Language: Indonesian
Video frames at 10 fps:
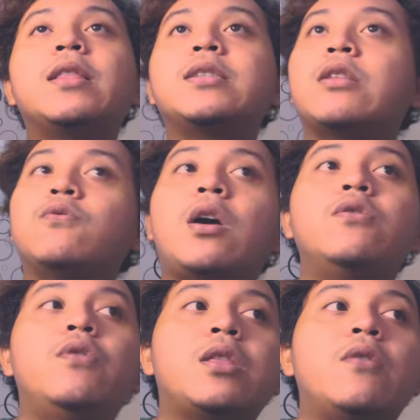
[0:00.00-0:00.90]
entah satu
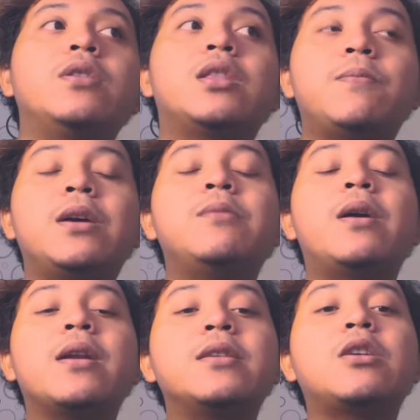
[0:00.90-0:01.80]
tahun, dua tahun, tetap yang
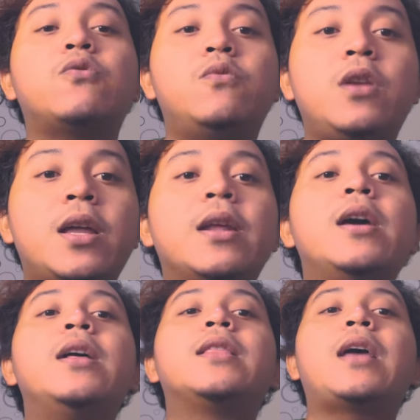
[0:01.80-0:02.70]
dibayarnya satu bulan.
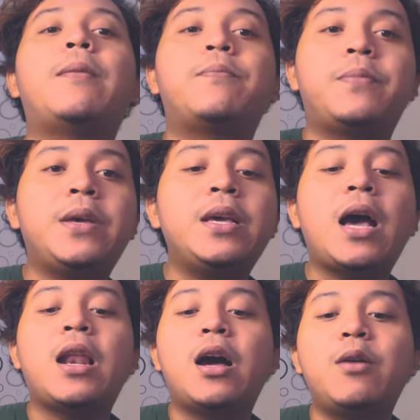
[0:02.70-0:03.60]
Tapi
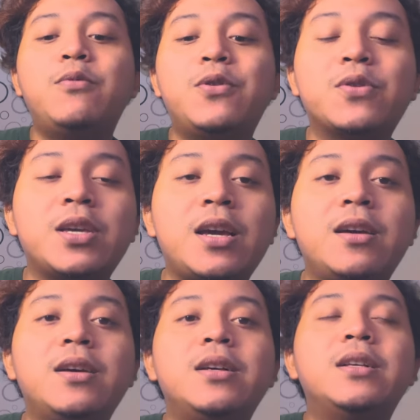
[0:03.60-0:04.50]
alangkah buruknya
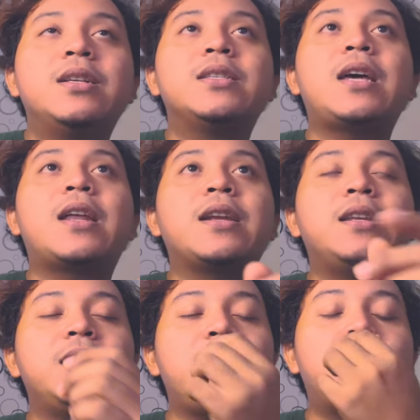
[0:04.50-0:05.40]
saran
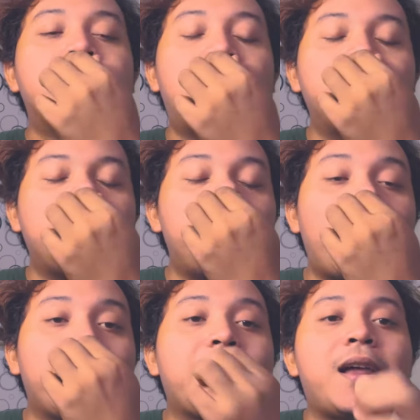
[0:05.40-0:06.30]
ini nggak nggak usah
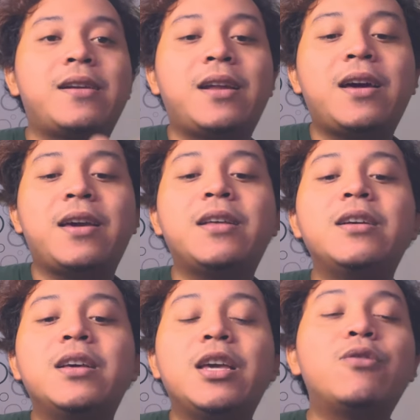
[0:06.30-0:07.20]
dipakai karena ya
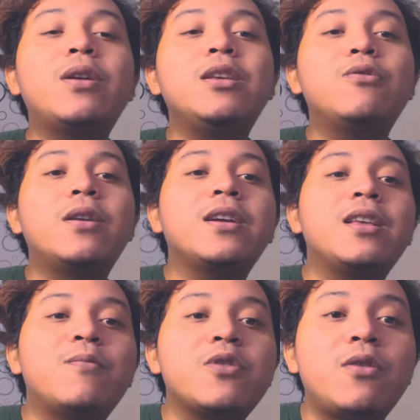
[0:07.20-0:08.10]
itu kan hitungannya
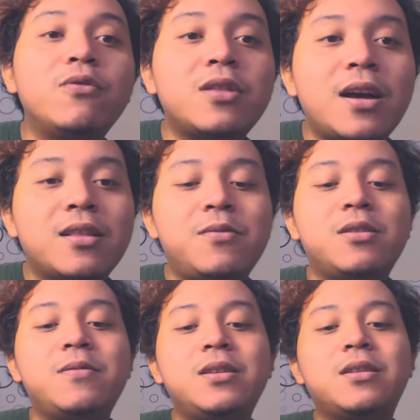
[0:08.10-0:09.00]
kita punya hutang
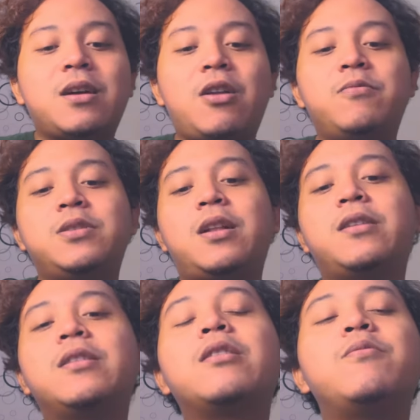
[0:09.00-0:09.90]
teman-teman. Kalau misalkan
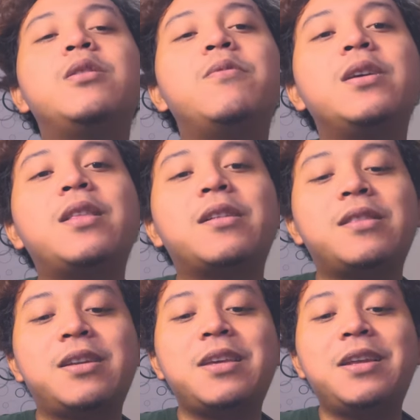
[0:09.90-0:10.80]
kita tiba-tiba kita
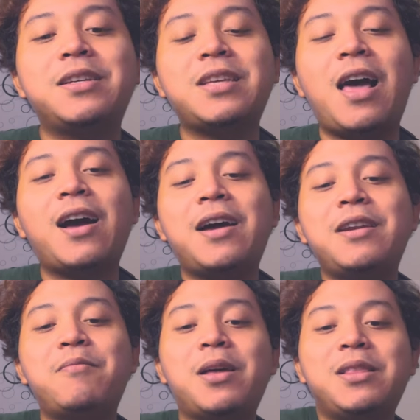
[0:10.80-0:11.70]
terjadi kecelakaan
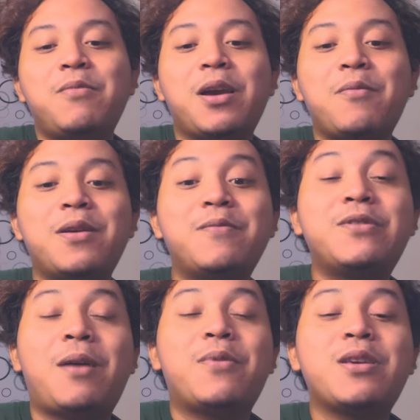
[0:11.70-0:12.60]
dan mati bagaimanapun
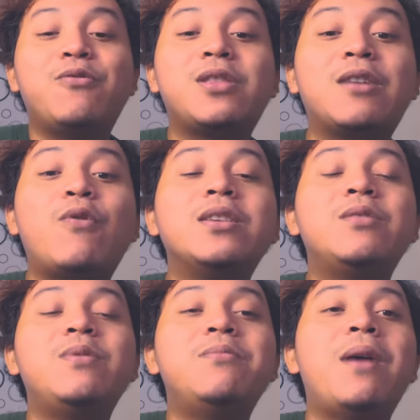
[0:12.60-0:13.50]
namanya hutang
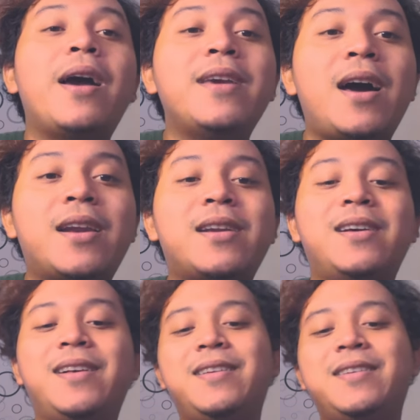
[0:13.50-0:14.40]
wajib dibayar.
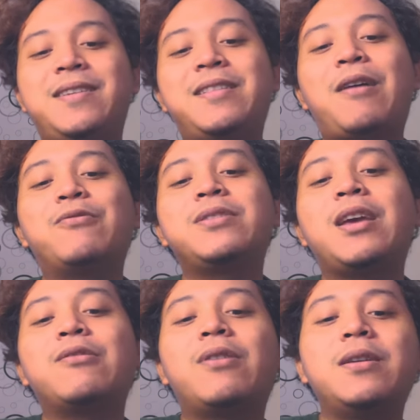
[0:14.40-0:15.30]
Dan takutnya
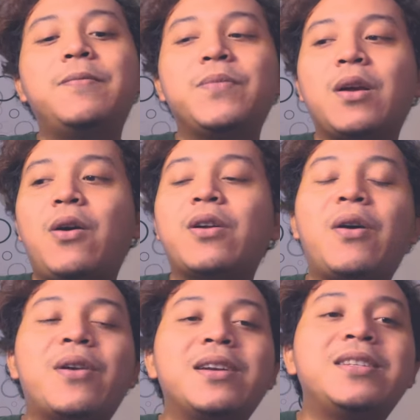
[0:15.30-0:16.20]
itu kan
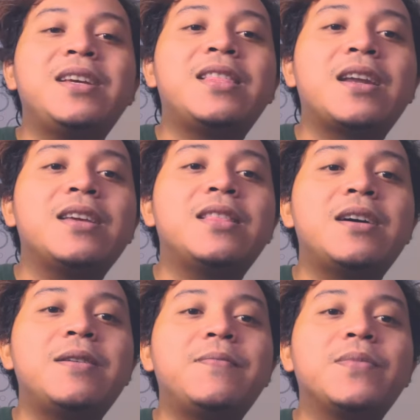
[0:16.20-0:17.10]
orang-orang di sekitar
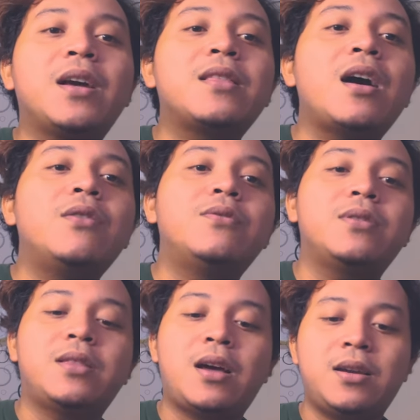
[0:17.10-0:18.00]
kita nggak tahu
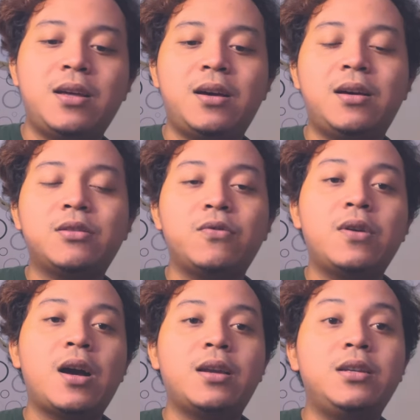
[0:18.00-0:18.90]
kita ada
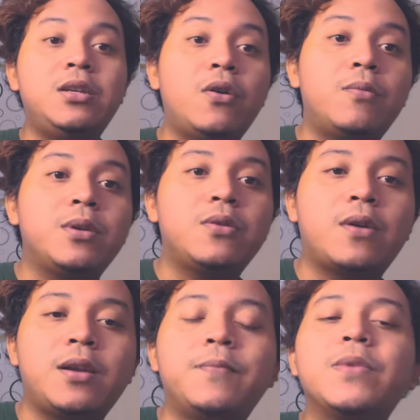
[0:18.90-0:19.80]
tunggakan di home gitu
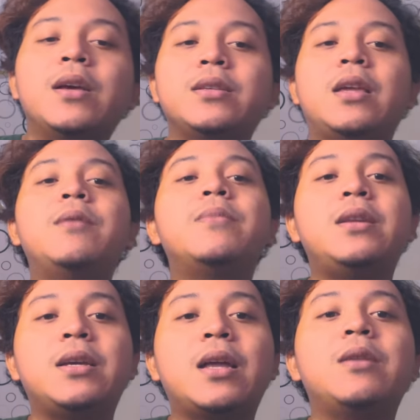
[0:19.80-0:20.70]
kan. Jadi
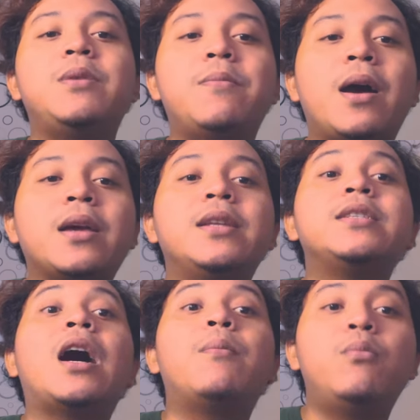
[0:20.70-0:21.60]
mendingan lebih baik
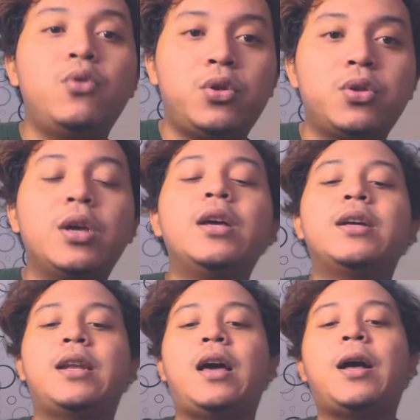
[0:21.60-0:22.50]
dicabut.
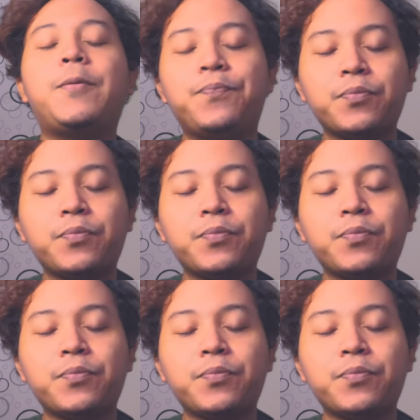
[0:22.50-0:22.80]
Nah,